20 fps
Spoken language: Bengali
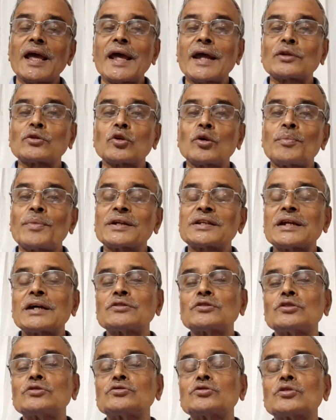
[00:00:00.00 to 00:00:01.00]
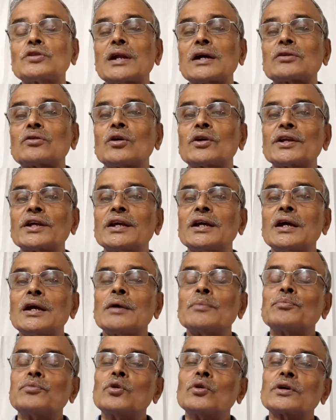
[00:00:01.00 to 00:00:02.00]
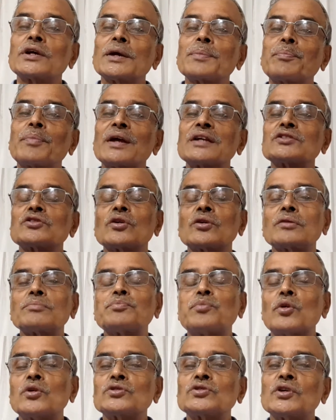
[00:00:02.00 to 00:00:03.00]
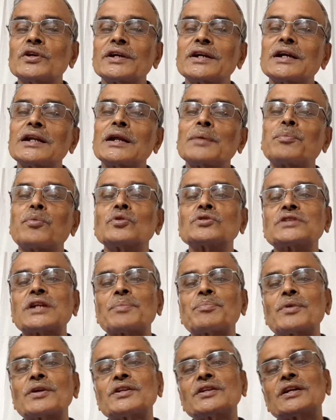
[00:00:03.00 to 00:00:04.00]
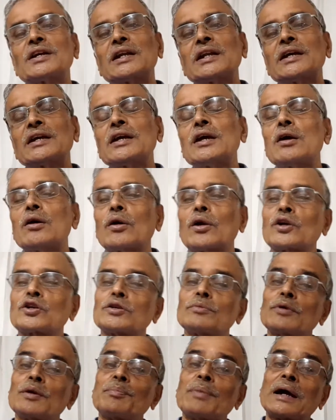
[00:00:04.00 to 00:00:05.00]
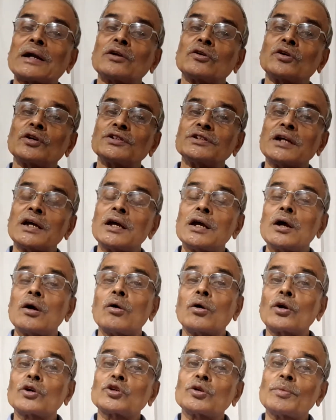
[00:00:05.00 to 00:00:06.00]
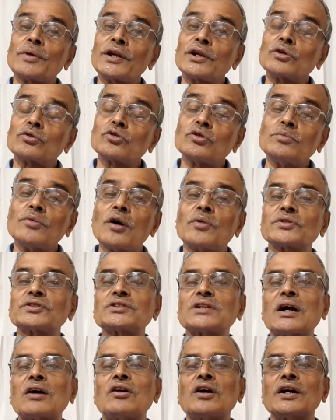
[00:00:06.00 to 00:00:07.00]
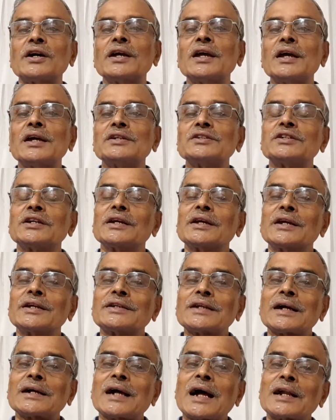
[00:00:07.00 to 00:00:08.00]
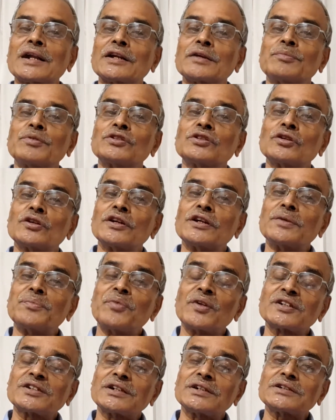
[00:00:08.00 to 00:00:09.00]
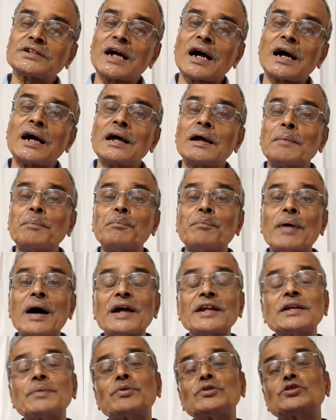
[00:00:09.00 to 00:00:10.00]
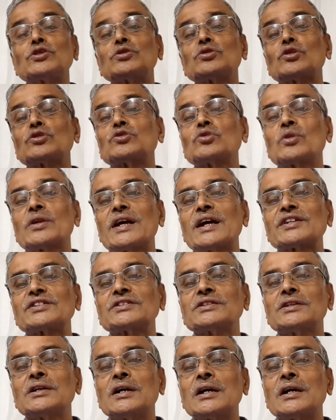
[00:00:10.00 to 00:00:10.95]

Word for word: এত ব্যথা যন্ত্রণা করে পুকে পেজ হয়ে পোজ হয়ে গেলে পোজটা বেরিয়ে গেলে অনেক সময় ভালো হয়ে যায় অনেক সময় এরকম অবস্থা হয় যে এটা গালের ভিতরের ইনফেকশনটা বাইরে পর্যন্ত চলে আসে